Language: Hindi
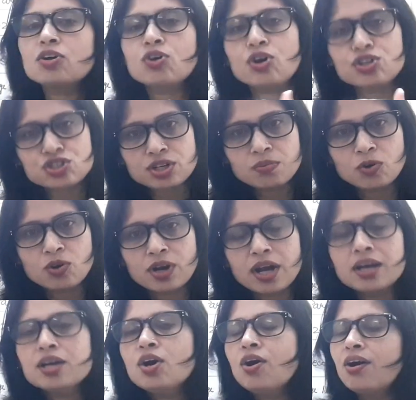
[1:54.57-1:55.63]
का कौशल
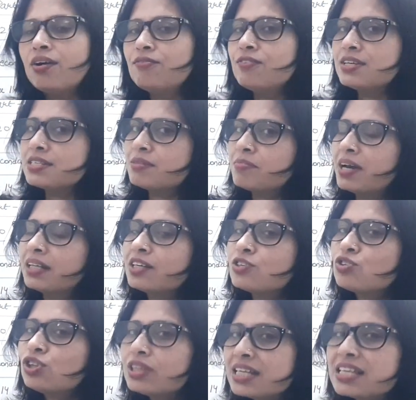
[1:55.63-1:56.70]
होगा ऑब्वियस ही बात
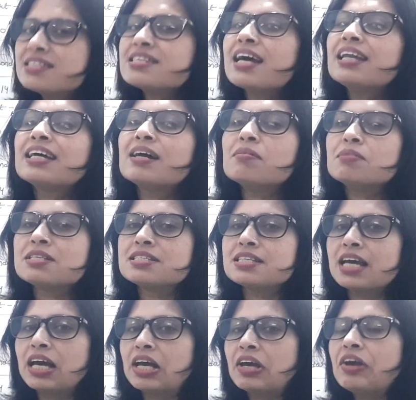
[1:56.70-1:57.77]
है जो तीन साल का
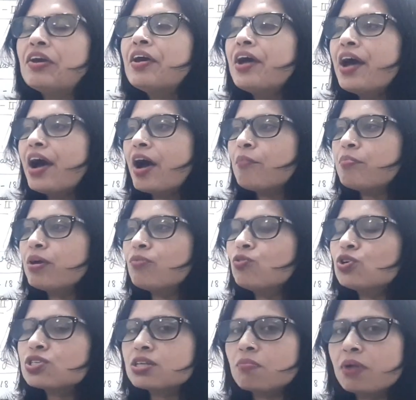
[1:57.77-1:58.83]
बच्चा है अभी
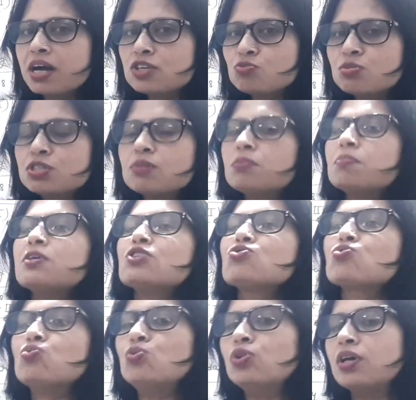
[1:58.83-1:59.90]
वो समाज में जब अपने
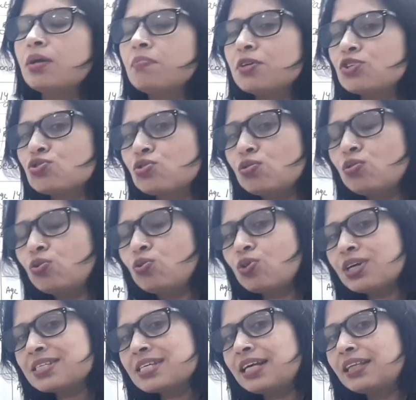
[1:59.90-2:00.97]
स्कूल के
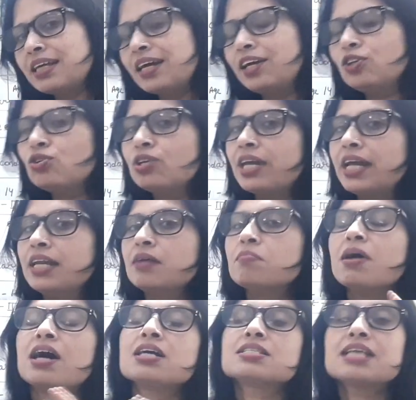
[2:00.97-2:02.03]
लोगों के साथ आएगा तो नई नई
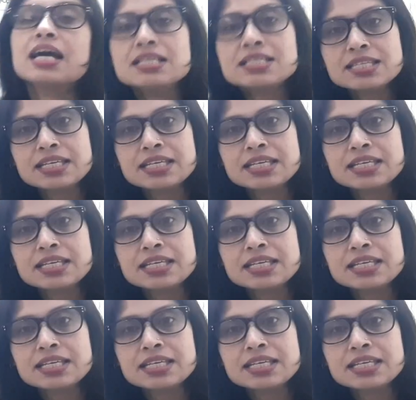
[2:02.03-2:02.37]
भाषाएं